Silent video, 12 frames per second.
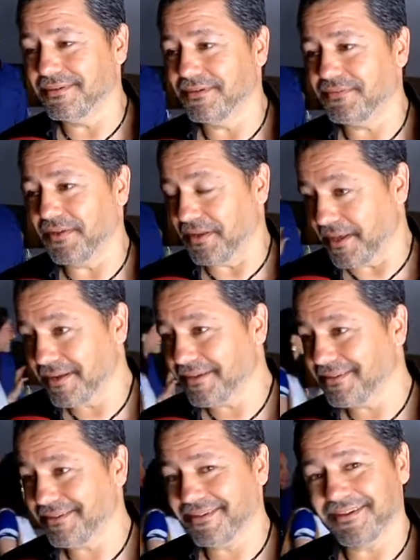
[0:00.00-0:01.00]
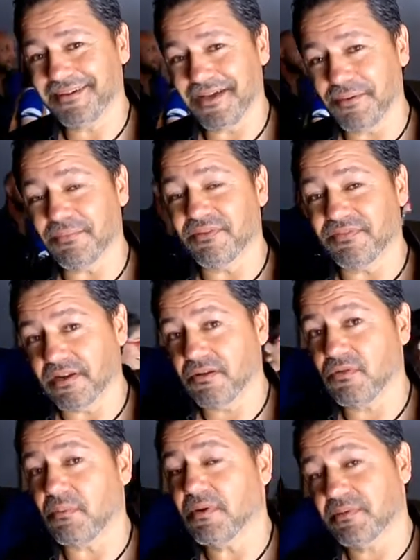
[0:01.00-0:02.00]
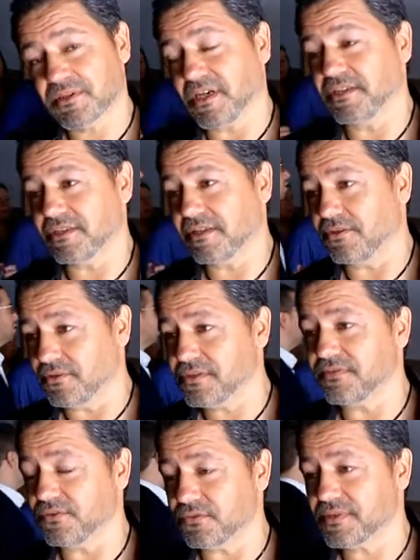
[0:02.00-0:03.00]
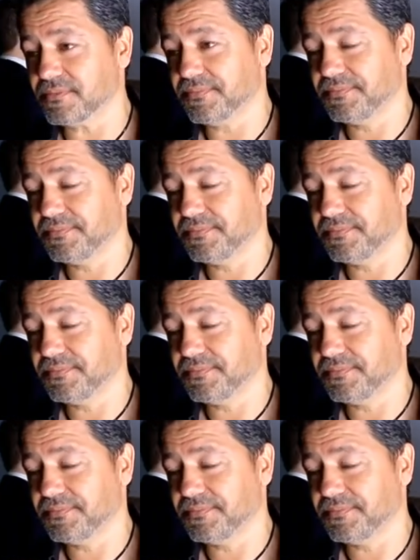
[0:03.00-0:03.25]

فنان يحب الفن وعمل برشا حاجات للدونس في تونس